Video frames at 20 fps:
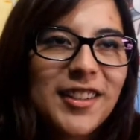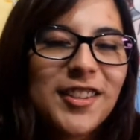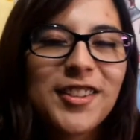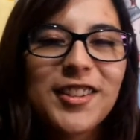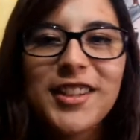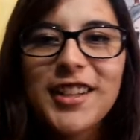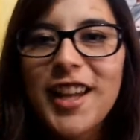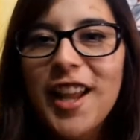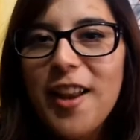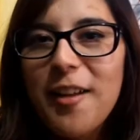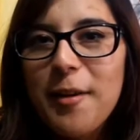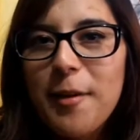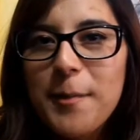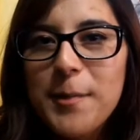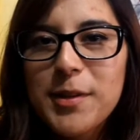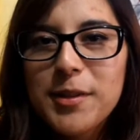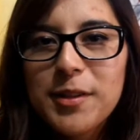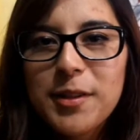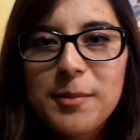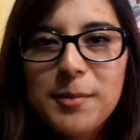creo que ya lo
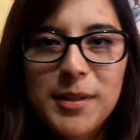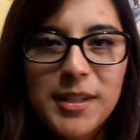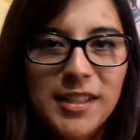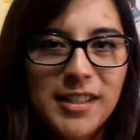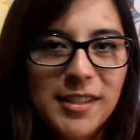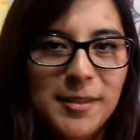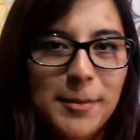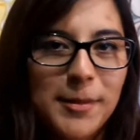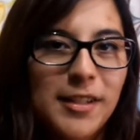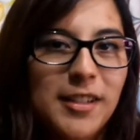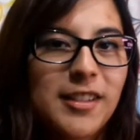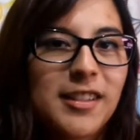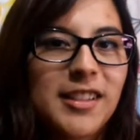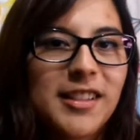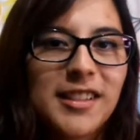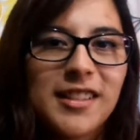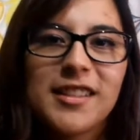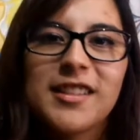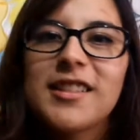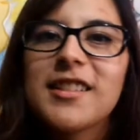habían visto en mis videos
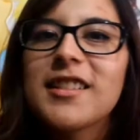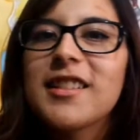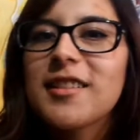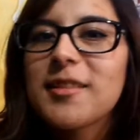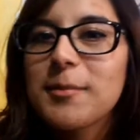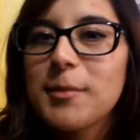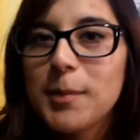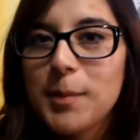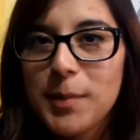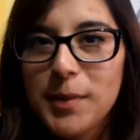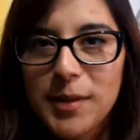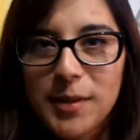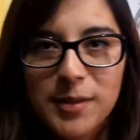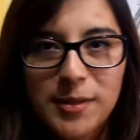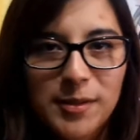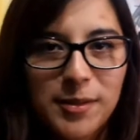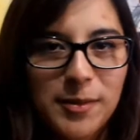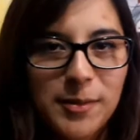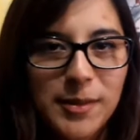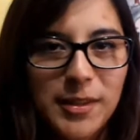anteriores dando mi
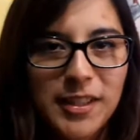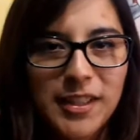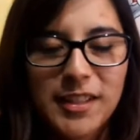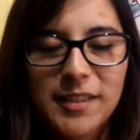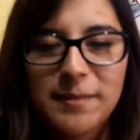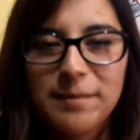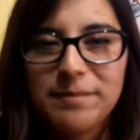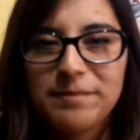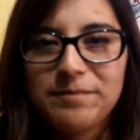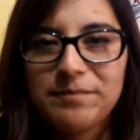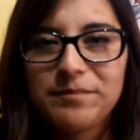opinión sobre